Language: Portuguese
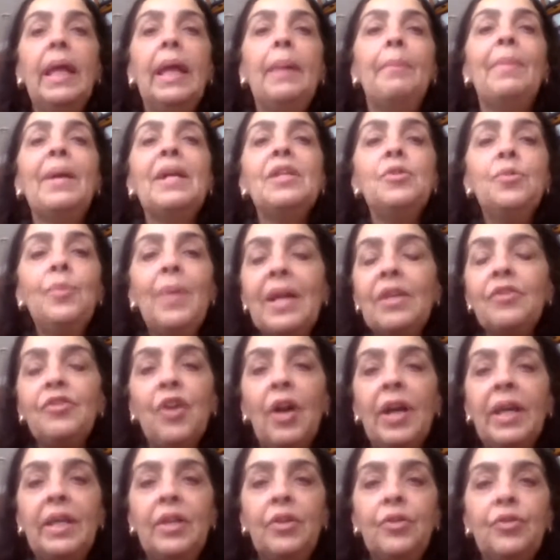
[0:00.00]
Mas não é
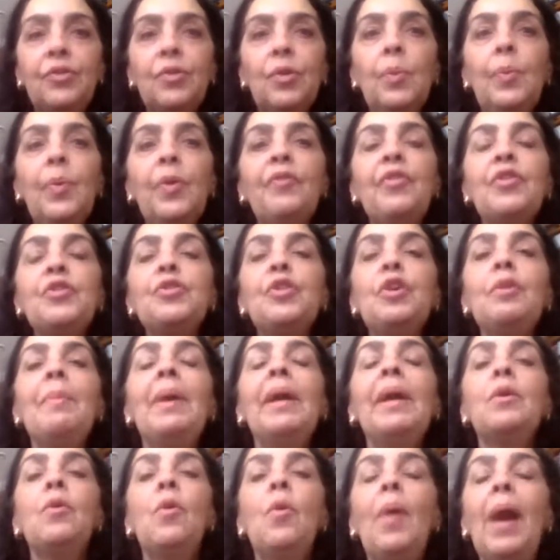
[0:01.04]
só isso. O professor
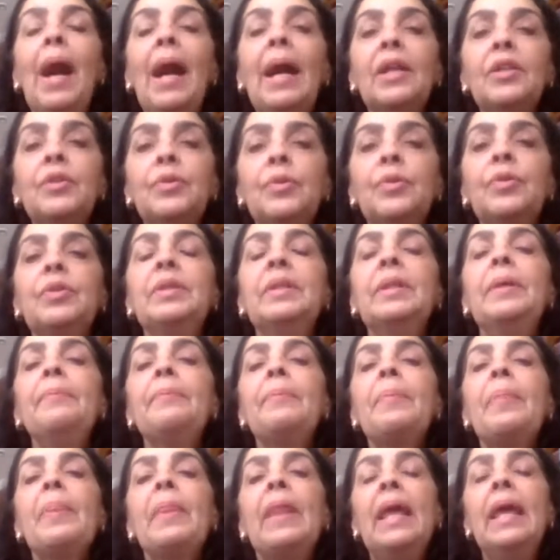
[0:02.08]
Michael Arthur,
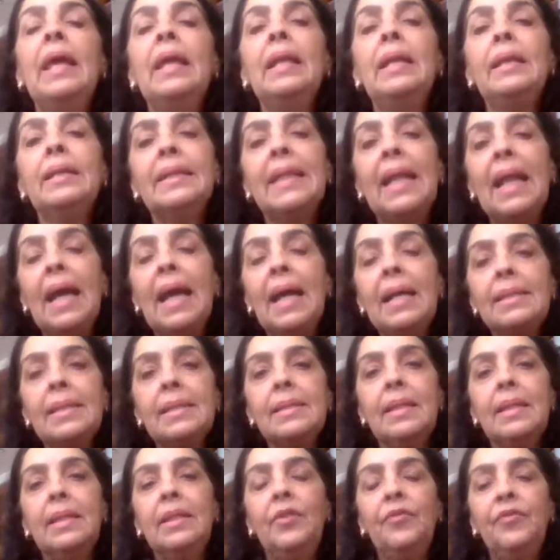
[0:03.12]
ele traz
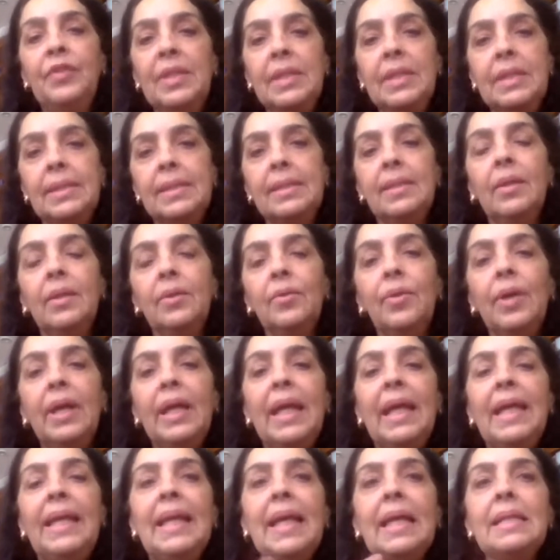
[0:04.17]
essa definição,
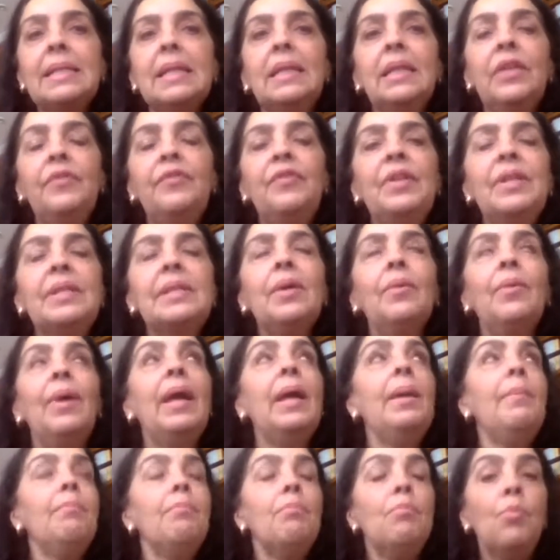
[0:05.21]
e essa definição
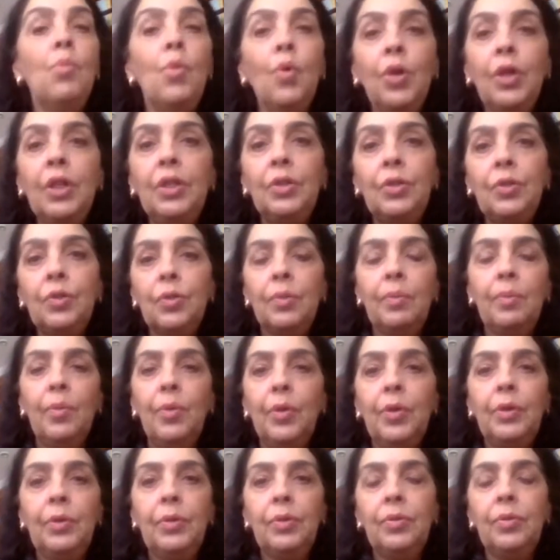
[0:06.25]
é muito,
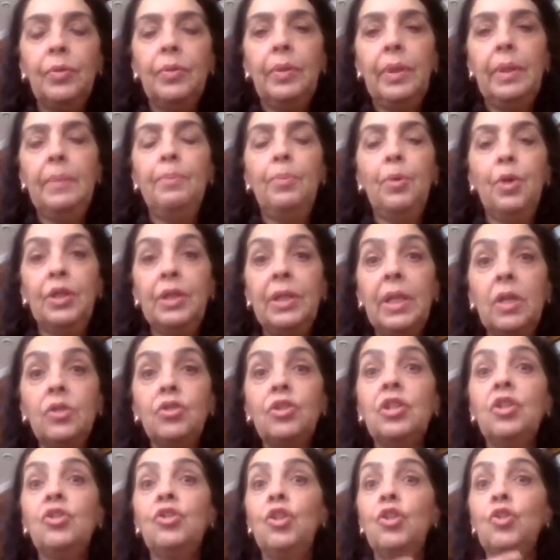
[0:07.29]
muito importante
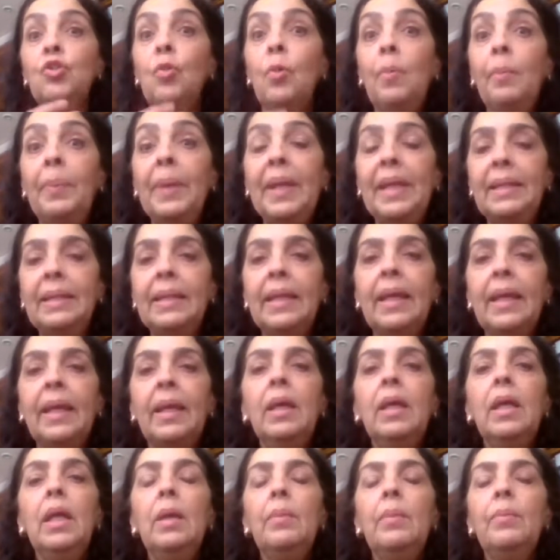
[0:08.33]
da gente compreender,
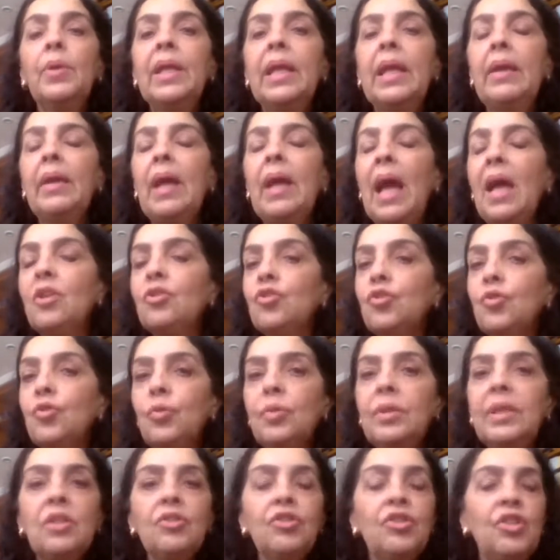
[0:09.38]
porque
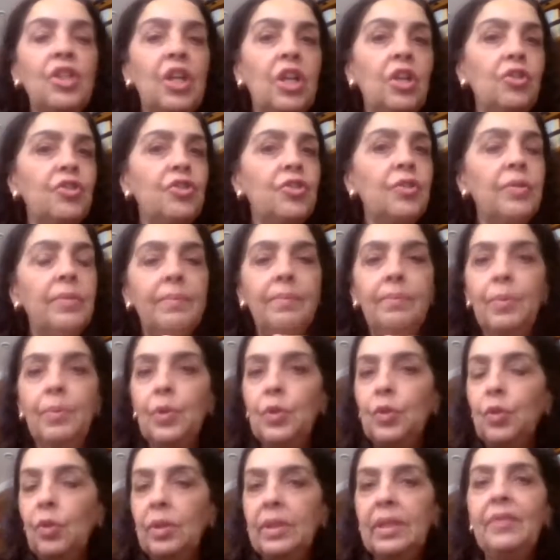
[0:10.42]
ajuda a gente por
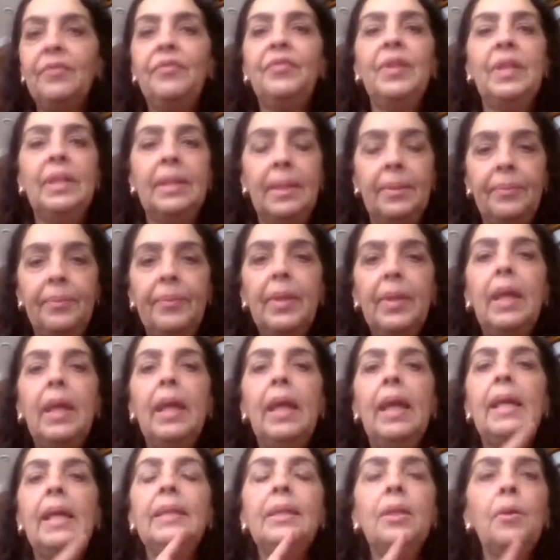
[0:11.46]
toda a vida.
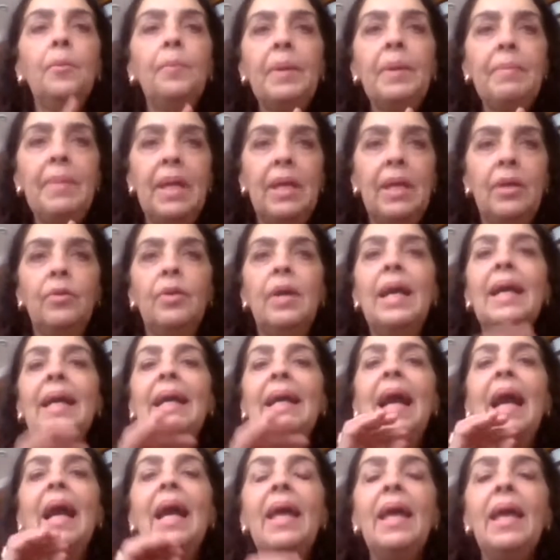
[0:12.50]
Então, primeiro,
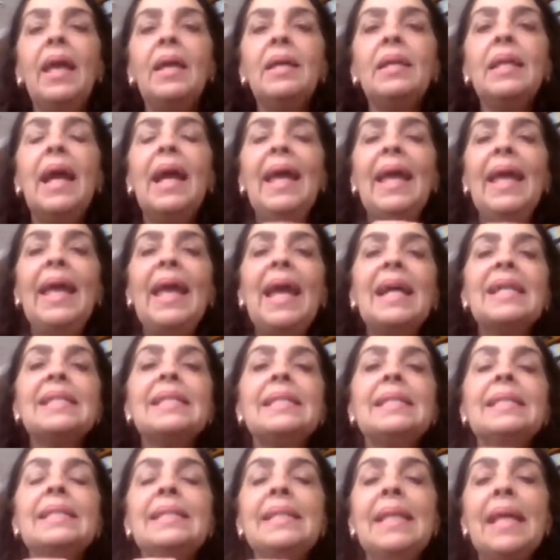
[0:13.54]
carreira é a
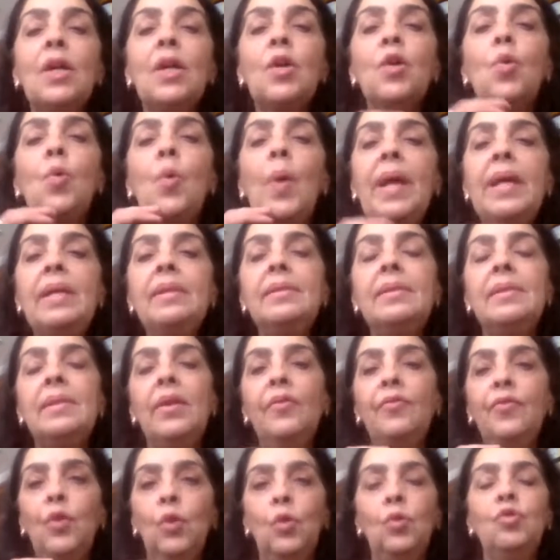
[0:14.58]
sequência
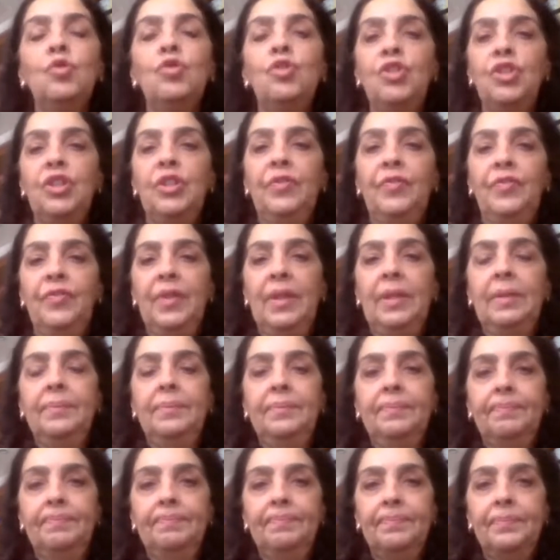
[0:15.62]
evolutiva.
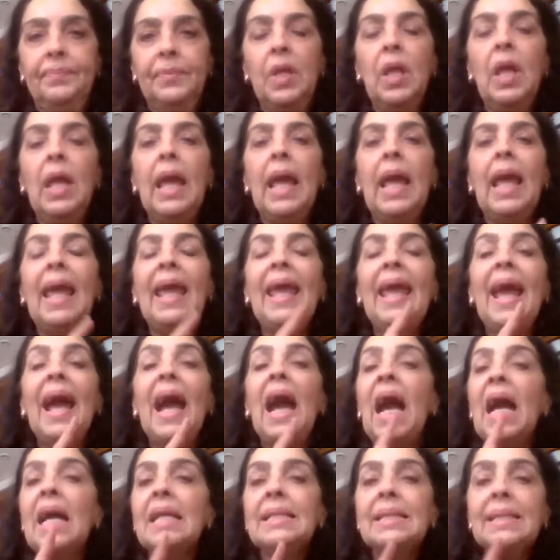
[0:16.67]
É
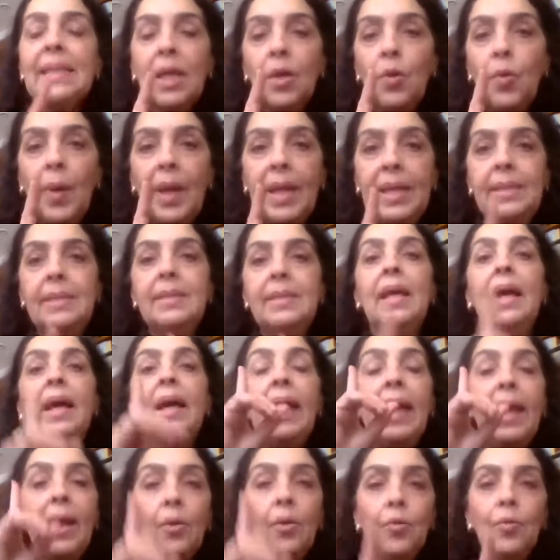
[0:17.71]
a sequência,
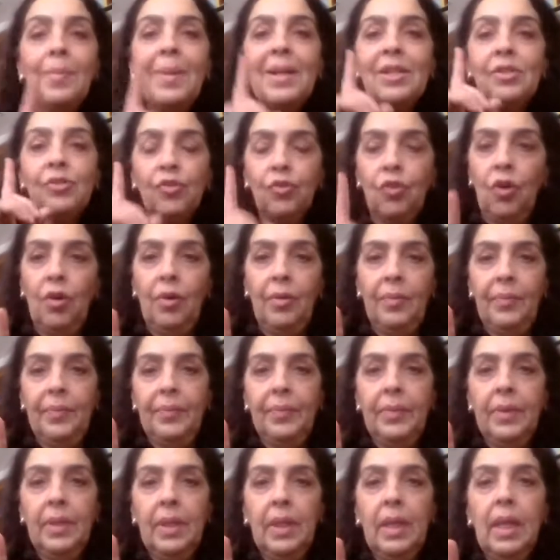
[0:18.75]
é uma só.
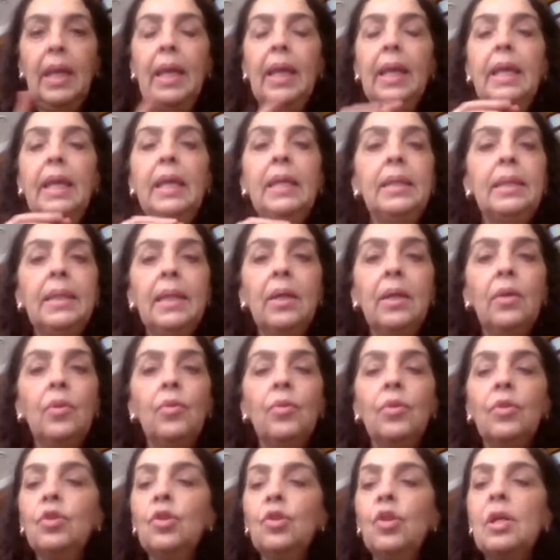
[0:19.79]

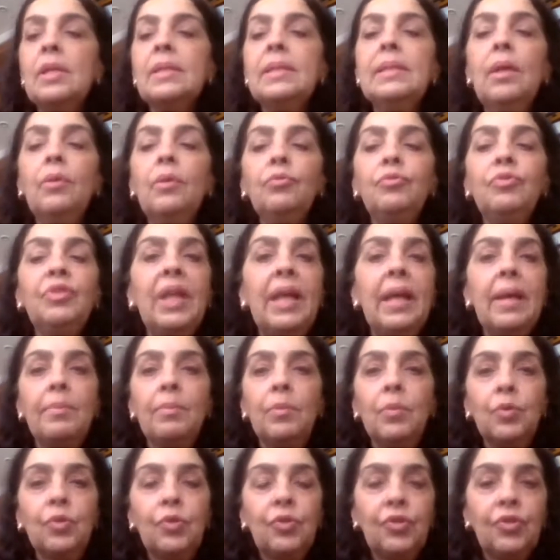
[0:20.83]
Então, nós não
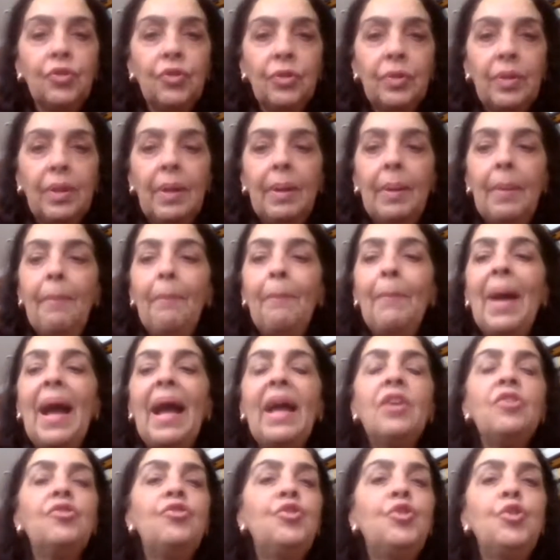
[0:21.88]
temos
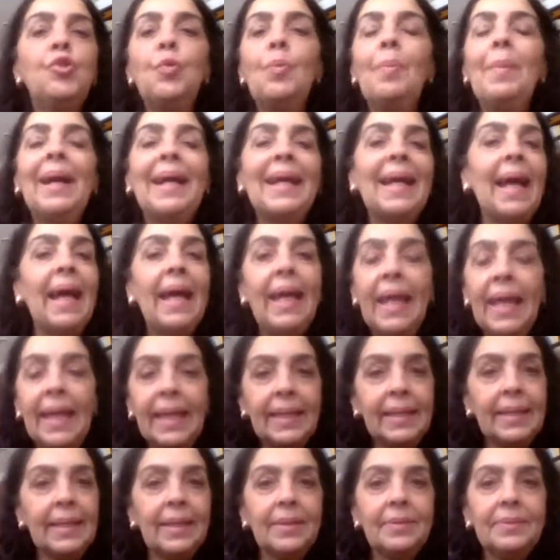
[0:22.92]
mais de uma
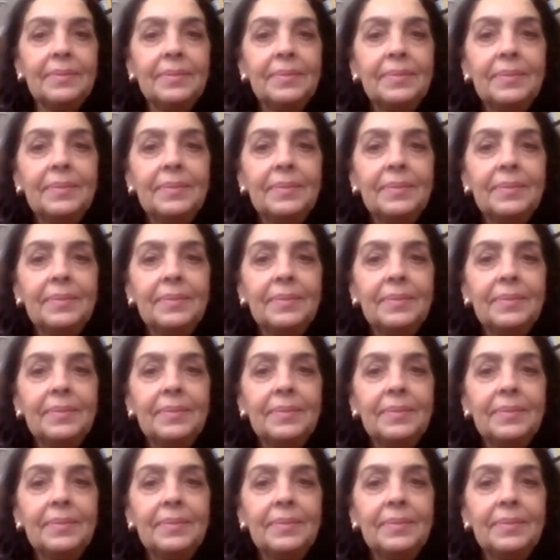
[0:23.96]
carreira.